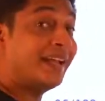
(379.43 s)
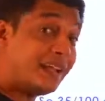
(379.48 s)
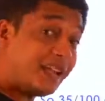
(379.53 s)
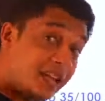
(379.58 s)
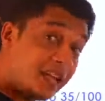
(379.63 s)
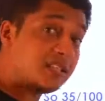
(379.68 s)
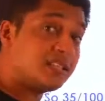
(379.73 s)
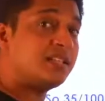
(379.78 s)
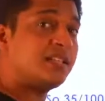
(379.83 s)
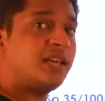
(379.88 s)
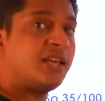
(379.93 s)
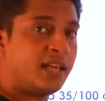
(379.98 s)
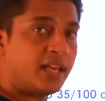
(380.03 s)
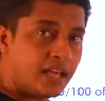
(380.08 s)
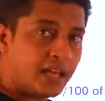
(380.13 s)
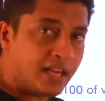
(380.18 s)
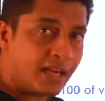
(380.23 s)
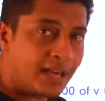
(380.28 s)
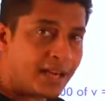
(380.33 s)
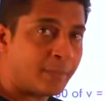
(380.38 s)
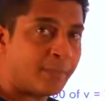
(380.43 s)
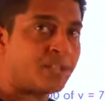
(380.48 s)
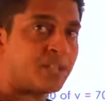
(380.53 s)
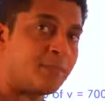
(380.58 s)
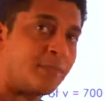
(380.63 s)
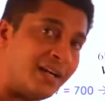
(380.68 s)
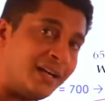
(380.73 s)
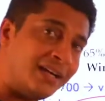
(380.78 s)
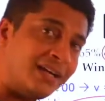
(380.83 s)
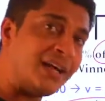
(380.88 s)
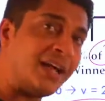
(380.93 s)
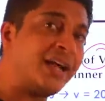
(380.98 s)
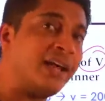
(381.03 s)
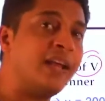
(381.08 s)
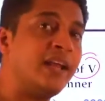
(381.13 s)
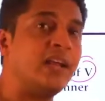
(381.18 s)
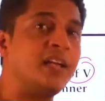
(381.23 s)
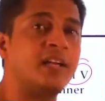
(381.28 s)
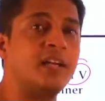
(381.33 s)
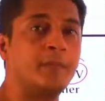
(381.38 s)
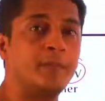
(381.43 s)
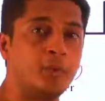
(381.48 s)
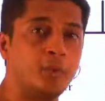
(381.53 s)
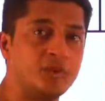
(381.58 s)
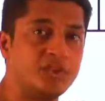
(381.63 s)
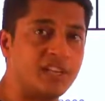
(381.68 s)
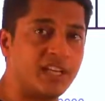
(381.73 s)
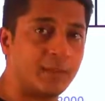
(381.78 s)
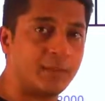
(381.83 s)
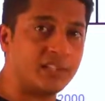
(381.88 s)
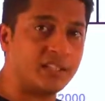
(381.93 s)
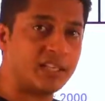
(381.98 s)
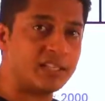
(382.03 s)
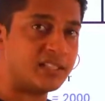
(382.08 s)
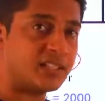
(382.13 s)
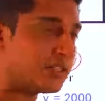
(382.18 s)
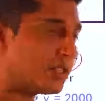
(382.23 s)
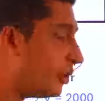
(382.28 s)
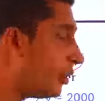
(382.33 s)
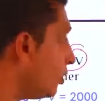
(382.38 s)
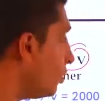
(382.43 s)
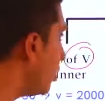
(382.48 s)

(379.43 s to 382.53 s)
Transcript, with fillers: इसलिए आप इसमें डायरेक्ट अप्रोच क्या बता सकते हो